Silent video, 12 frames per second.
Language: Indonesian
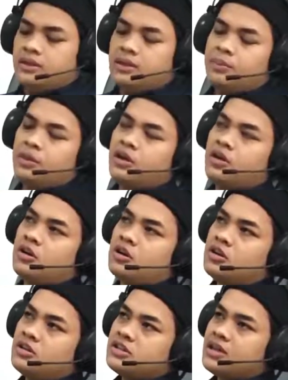Oke. Okay. Tapi
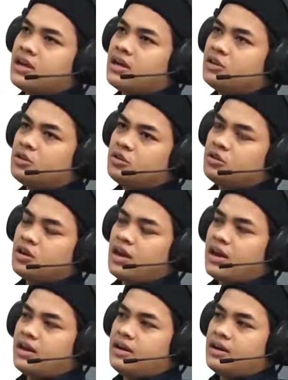kalau hmm. sekarang tuh
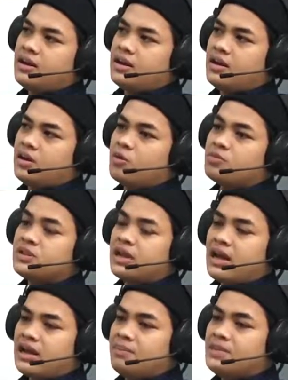ada
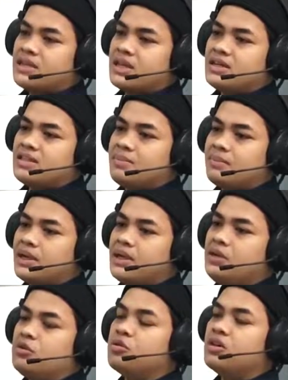opsi lain bisa okay. disimpan
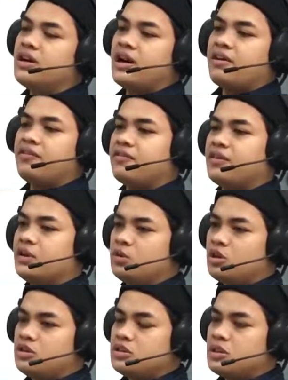di Google Drive.
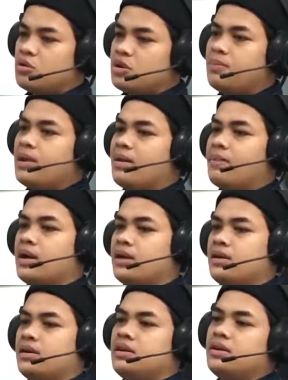Itu oh, jauh okay. lebih aman.
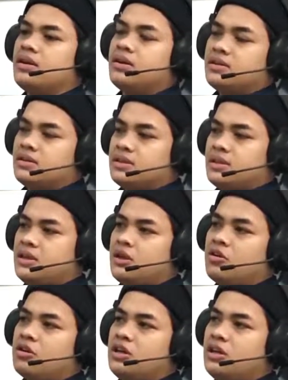Siap. Jadi
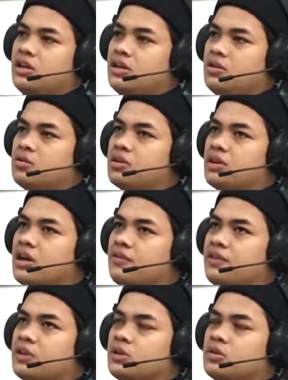kalau di Google
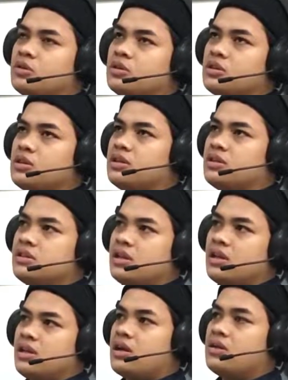Drive itu
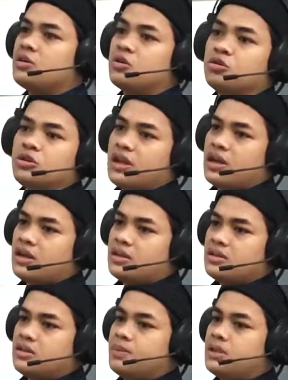istilahnya kan cloud ya,
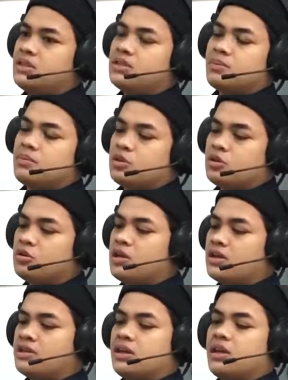mm bersistem
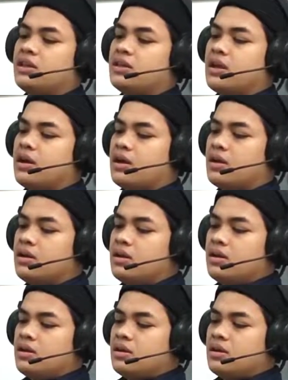cloud asal kita